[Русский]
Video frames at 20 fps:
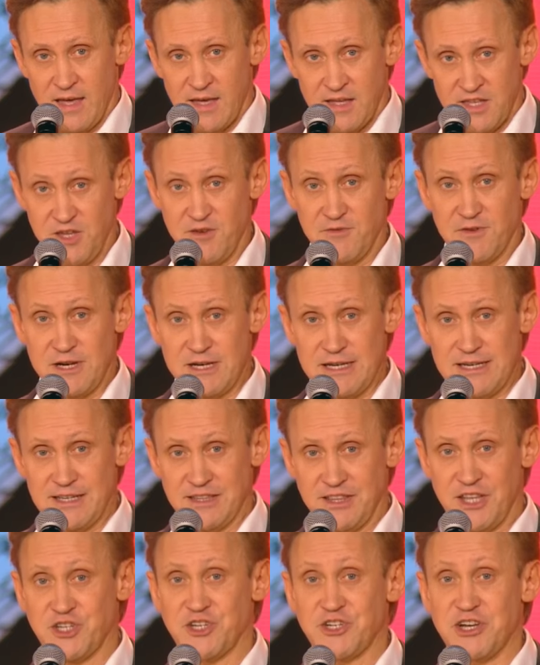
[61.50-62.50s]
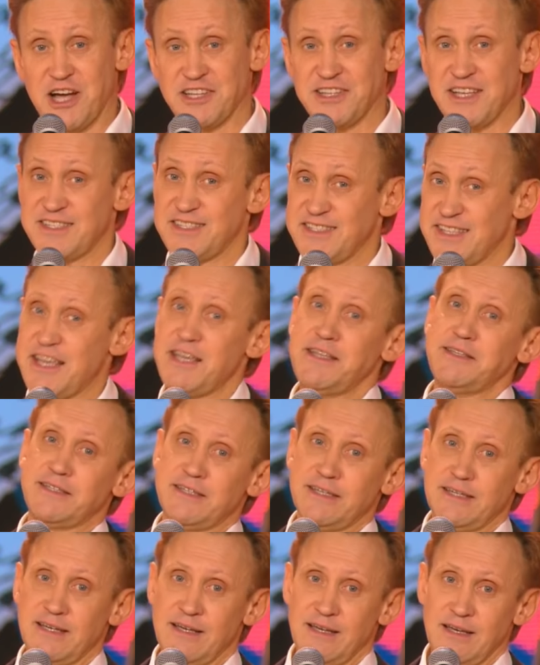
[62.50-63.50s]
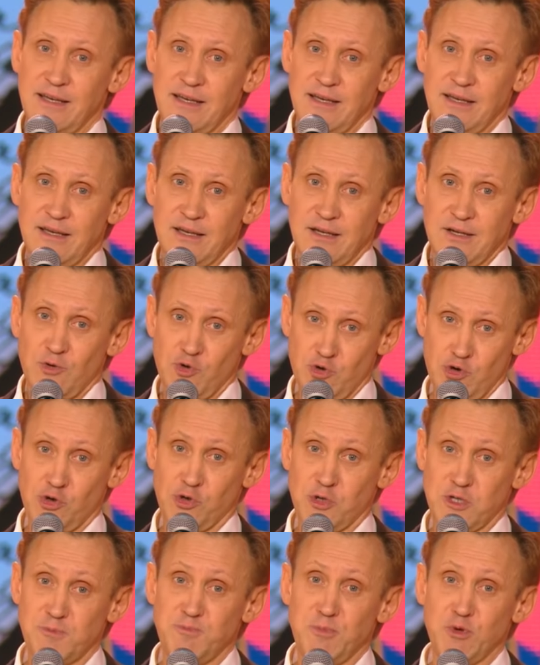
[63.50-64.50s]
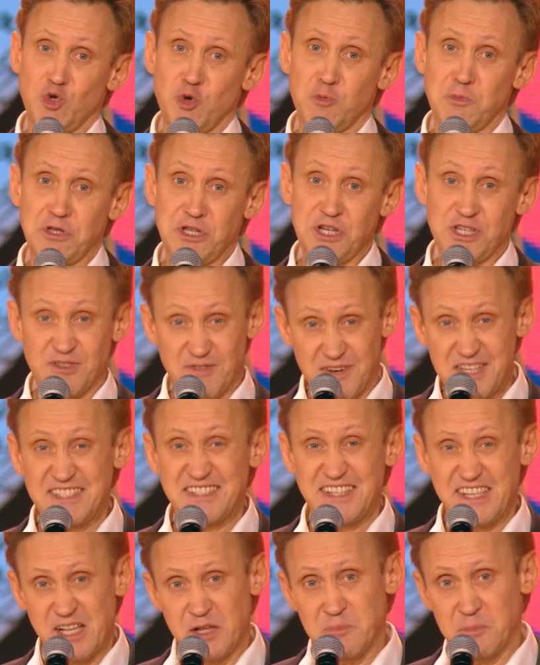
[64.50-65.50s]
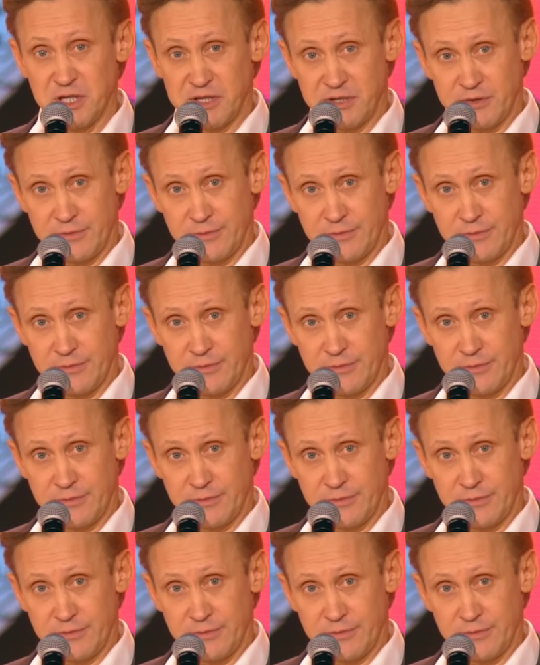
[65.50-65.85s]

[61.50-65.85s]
Нива, даже когда стоит, у нее на спидометре 20 километров.